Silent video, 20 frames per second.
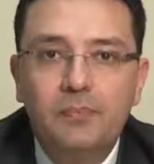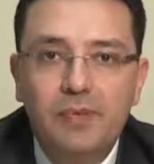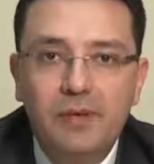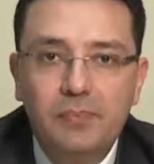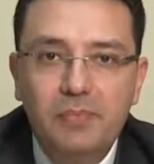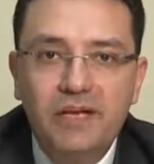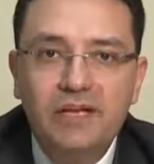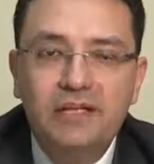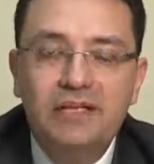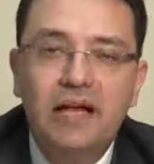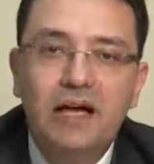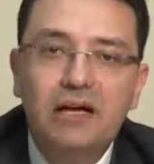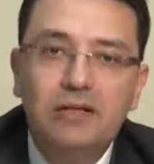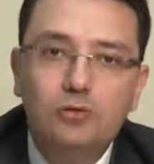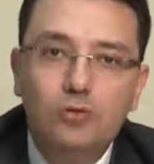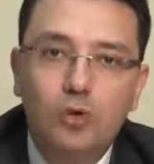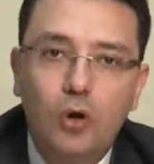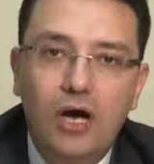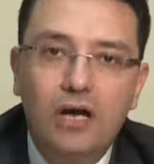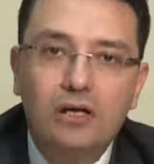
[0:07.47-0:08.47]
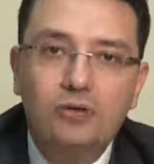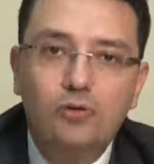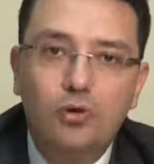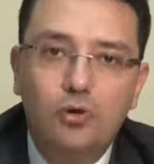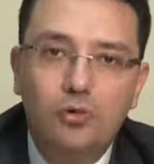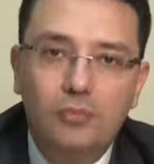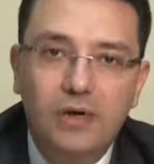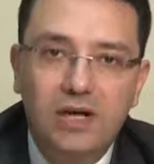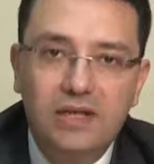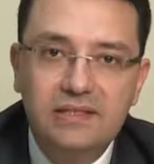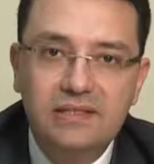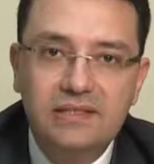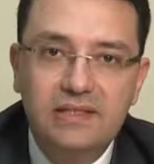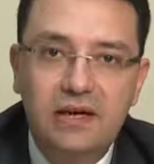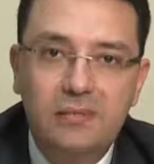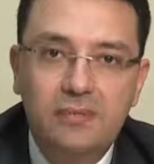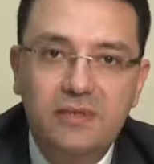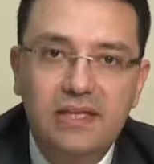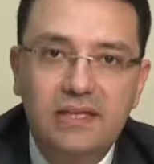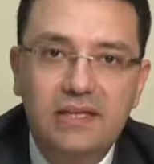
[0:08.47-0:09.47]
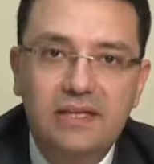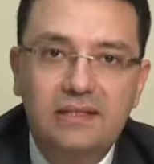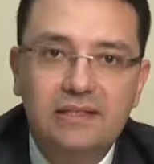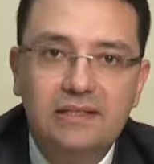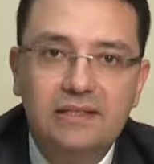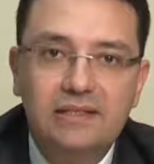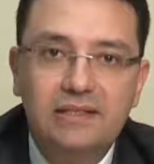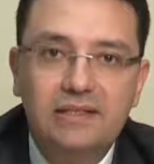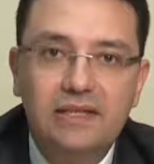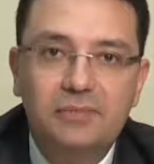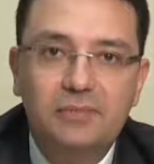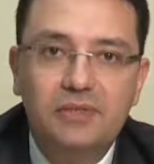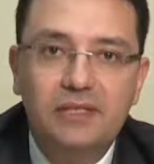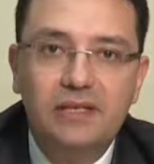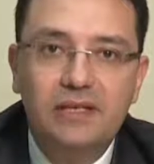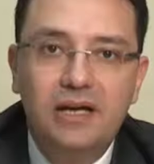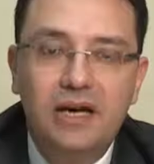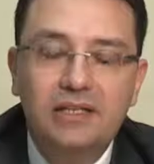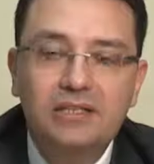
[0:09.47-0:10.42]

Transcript: Bebekler doğar doğmaz da ameliyat edilebilir.